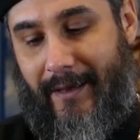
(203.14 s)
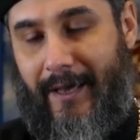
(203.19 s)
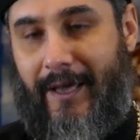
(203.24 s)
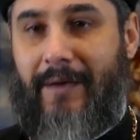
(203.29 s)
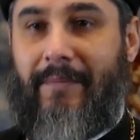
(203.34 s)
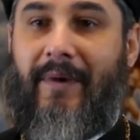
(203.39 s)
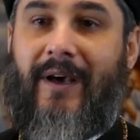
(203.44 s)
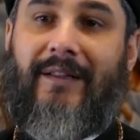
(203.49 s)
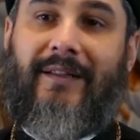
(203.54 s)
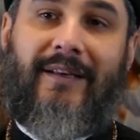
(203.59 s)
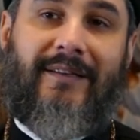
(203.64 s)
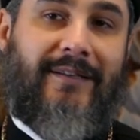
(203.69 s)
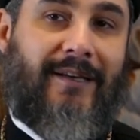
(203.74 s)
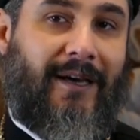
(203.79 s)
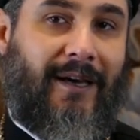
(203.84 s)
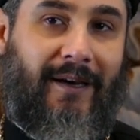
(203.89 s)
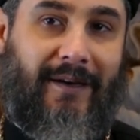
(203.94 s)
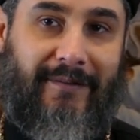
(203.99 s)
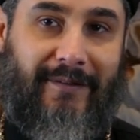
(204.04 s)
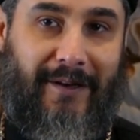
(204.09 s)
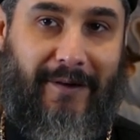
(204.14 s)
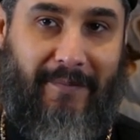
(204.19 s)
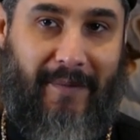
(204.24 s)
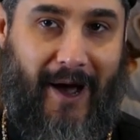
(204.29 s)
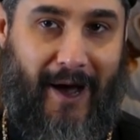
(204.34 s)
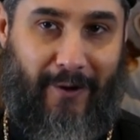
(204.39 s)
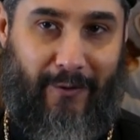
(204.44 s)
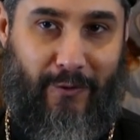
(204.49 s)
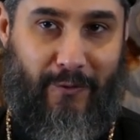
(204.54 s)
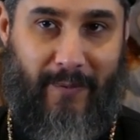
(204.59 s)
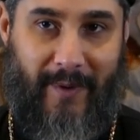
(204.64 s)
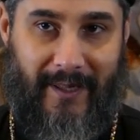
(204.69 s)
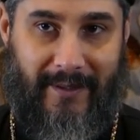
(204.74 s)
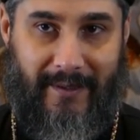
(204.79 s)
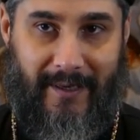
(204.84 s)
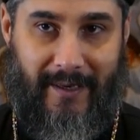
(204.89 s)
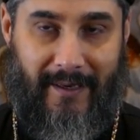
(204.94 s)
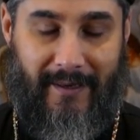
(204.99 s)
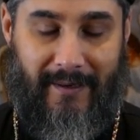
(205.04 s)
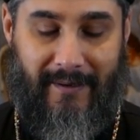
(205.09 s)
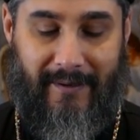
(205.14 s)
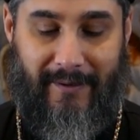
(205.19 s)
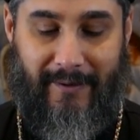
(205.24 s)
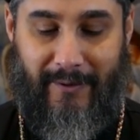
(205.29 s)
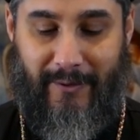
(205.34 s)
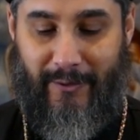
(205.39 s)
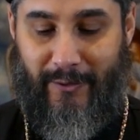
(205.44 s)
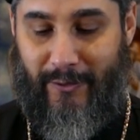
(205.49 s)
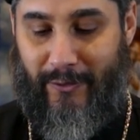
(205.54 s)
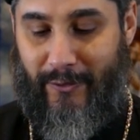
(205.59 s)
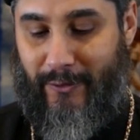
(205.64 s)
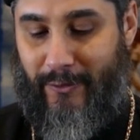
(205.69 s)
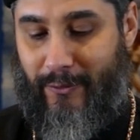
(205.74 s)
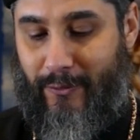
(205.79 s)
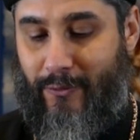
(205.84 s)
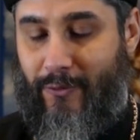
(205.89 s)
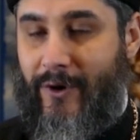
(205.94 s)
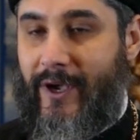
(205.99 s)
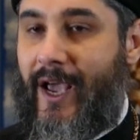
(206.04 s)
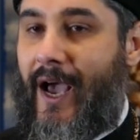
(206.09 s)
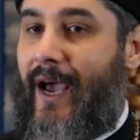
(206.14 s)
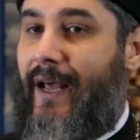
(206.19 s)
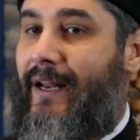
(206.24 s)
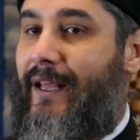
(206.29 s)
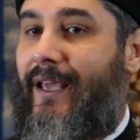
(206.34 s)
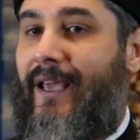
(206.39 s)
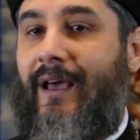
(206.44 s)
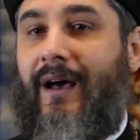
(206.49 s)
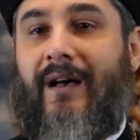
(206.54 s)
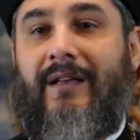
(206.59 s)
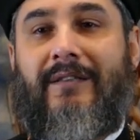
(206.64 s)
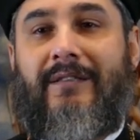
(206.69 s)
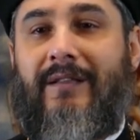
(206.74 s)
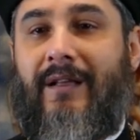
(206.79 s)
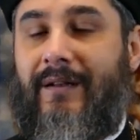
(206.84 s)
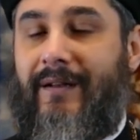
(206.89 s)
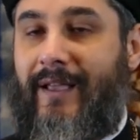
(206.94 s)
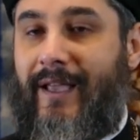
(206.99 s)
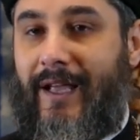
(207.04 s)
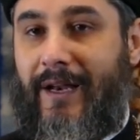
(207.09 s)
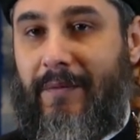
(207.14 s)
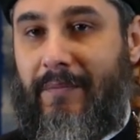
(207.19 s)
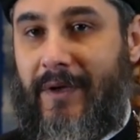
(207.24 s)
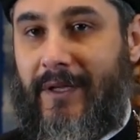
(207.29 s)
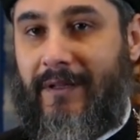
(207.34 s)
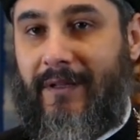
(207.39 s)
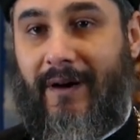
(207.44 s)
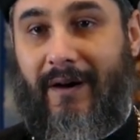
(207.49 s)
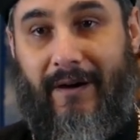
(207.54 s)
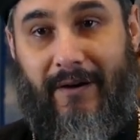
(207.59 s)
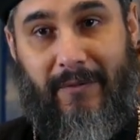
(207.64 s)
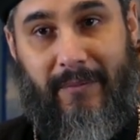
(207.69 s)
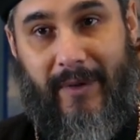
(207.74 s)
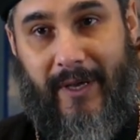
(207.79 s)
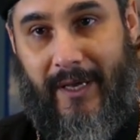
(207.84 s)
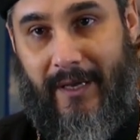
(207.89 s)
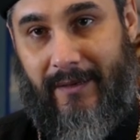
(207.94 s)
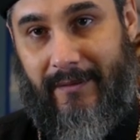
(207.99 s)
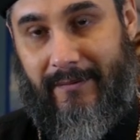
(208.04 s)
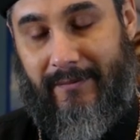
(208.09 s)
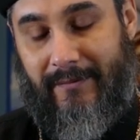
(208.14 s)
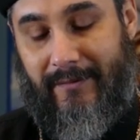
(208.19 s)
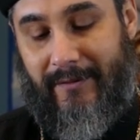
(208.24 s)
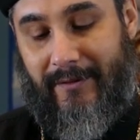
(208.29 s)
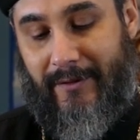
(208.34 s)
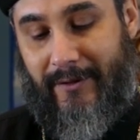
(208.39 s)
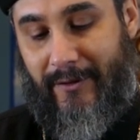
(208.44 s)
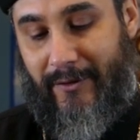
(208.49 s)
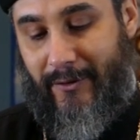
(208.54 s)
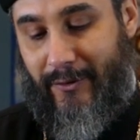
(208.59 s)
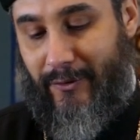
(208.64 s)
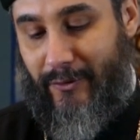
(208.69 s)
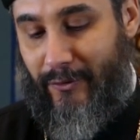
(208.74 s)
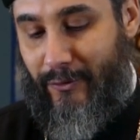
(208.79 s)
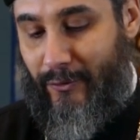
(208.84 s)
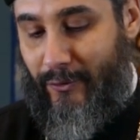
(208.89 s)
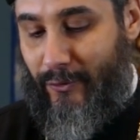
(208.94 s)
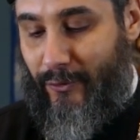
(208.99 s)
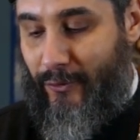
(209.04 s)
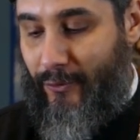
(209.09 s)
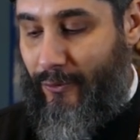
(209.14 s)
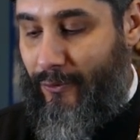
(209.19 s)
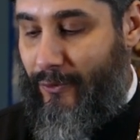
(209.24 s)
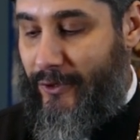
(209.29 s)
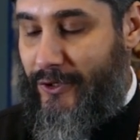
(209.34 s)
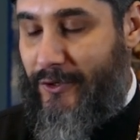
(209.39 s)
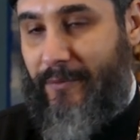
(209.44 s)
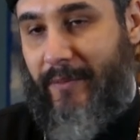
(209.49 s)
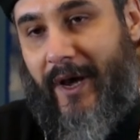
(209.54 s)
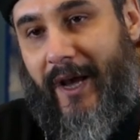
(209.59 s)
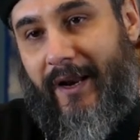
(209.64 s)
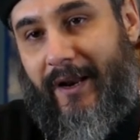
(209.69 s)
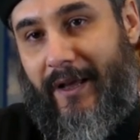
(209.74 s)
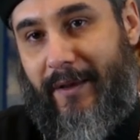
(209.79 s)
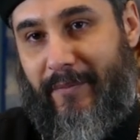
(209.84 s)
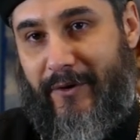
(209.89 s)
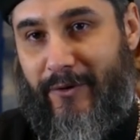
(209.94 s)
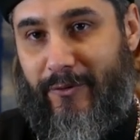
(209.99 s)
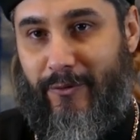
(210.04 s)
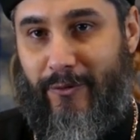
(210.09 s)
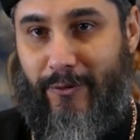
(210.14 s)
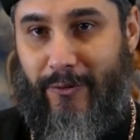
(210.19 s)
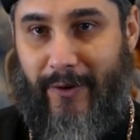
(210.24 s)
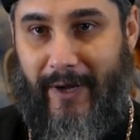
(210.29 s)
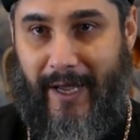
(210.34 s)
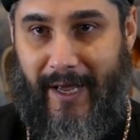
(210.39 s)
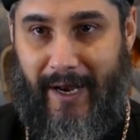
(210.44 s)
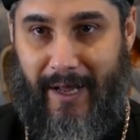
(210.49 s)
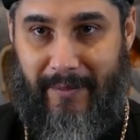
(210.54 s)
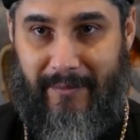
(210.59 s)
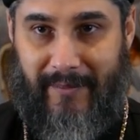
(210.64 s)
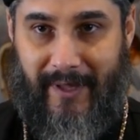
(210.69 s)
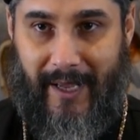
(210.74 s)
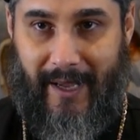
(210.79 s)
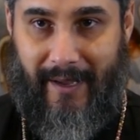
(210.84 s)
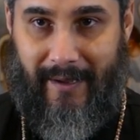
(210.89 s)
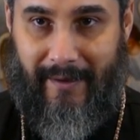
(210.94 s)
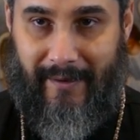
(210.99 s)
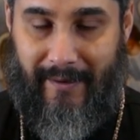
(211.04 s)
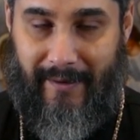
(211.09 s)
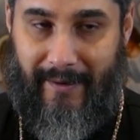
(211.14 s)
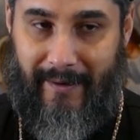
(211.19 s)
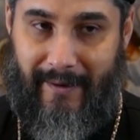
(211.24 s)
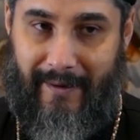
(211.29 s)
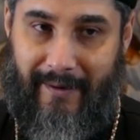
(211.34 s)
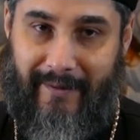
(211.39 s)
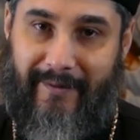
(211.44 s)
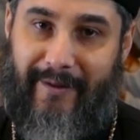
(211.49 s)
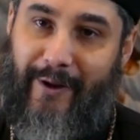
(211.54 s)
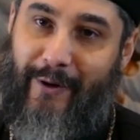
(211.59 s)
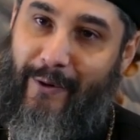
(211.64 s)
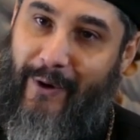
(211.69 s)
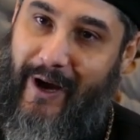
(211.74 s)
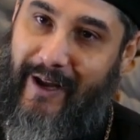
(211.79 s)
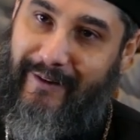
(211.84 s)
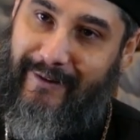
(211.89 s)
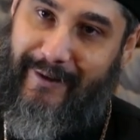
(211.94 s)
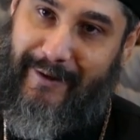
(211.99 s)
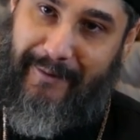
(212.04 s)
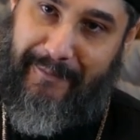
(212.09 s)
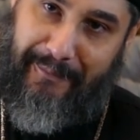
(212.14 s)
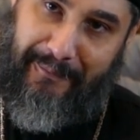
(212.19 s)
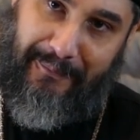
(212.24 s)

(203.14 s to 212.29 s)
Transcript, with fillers: ايه مدى صحه المعلومه دي ويعني ايه اصلا كلمه غربي وشمعنا بيقولوا الكلام ده دلوقتي